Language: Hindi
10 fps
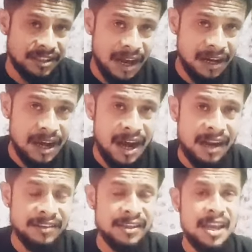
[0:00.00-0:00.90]

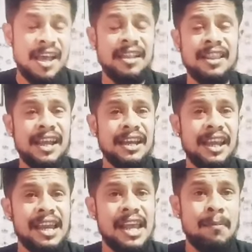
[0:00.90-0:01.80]
संघर्ष देखने
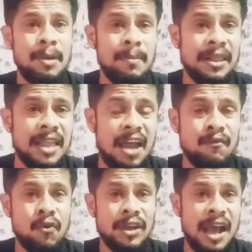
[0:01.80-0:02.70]
के लिए हमें मिलता है
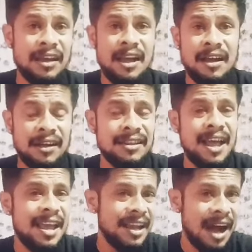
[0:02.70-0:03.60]
वो क्या क्या करता
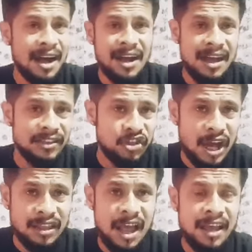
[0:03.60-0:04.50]
है कहाँ कहाँ
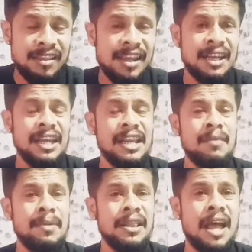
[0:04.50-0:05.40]
जाता है देखने के लिए
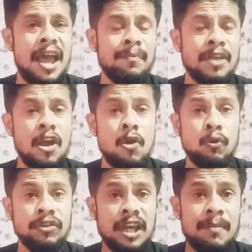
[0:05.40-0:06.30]
मिलता है
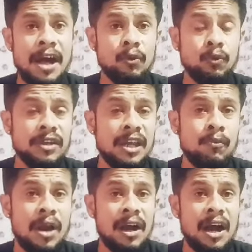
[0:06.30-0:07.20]
उसके बाद उसकी
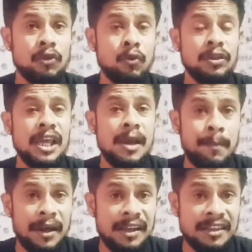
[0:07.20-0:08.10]
मुलाकात होती है
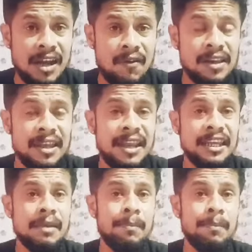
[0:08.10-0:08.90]
परेश रावल यानी कि